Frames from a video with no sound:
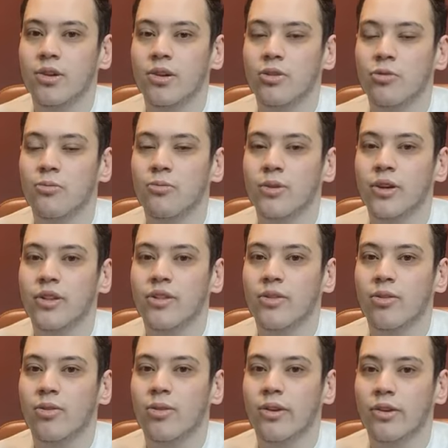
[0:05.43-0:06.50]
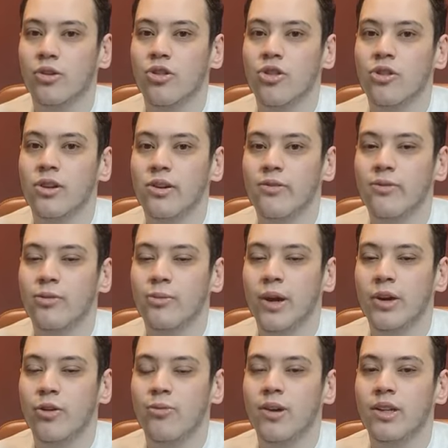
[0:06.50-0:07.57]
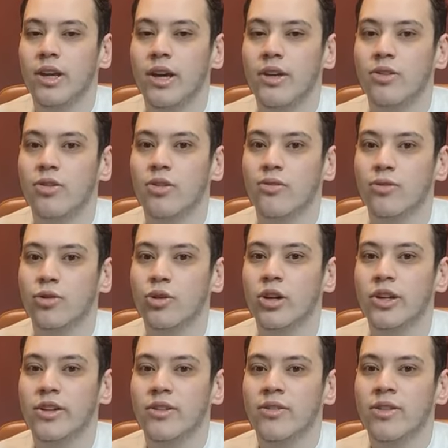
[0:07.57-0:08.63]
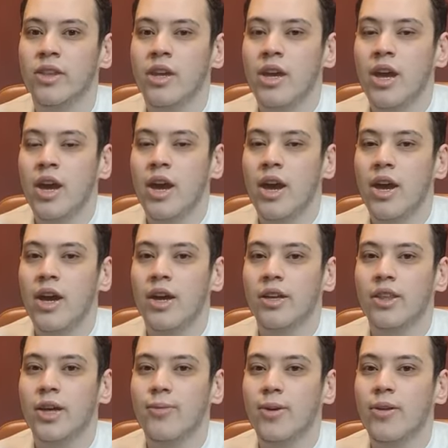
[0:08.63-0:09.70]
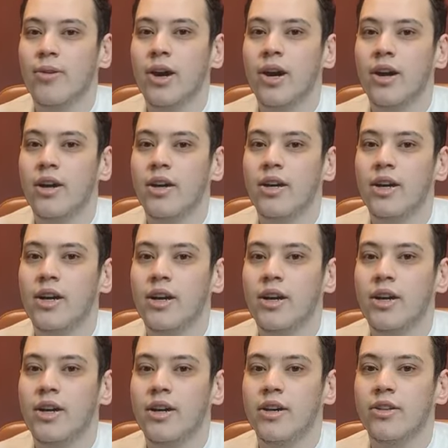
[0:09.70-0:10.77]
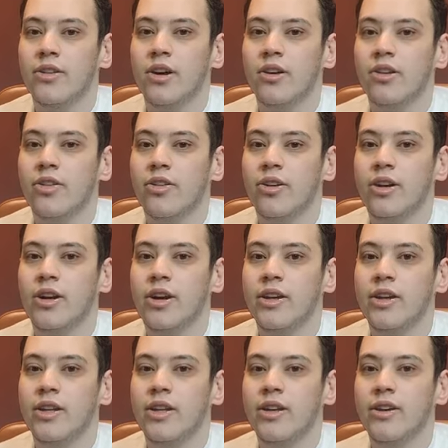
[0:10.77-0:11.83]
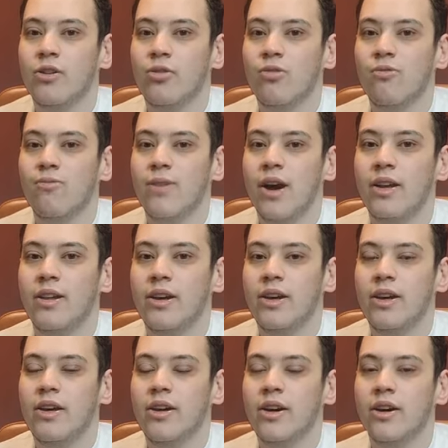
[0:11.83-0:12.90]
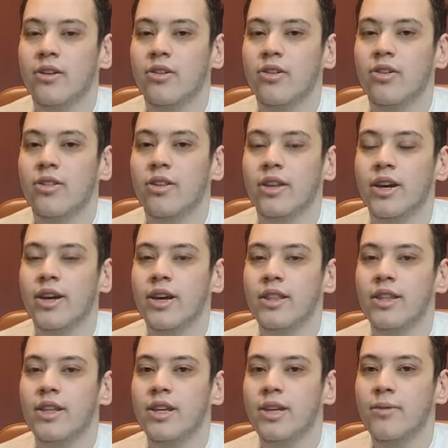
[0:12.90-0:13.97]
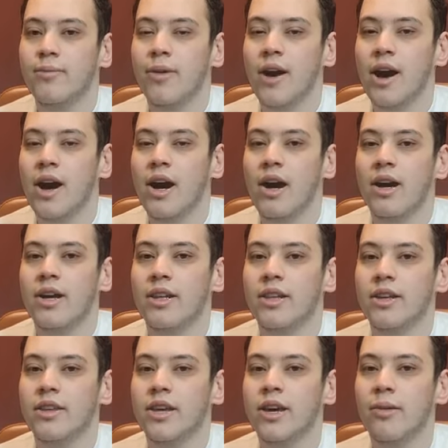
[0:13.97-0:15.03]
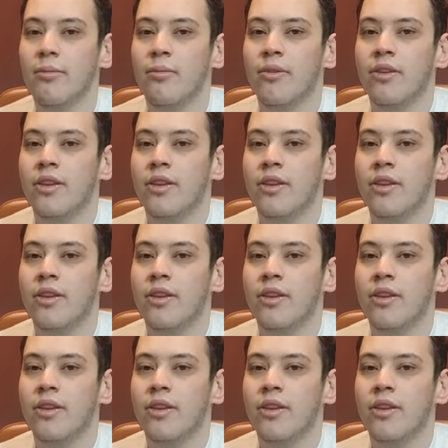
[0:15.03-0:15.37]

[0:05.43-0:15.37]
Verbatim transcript: من قناتكم مميزه يوسف سايكولوجي لايف ومعاكم انا يوسف كوارت آه طيب يا جماعه آه النهارده صراحه هحكي لكم على آه قصه حياتي مع الاكتئاب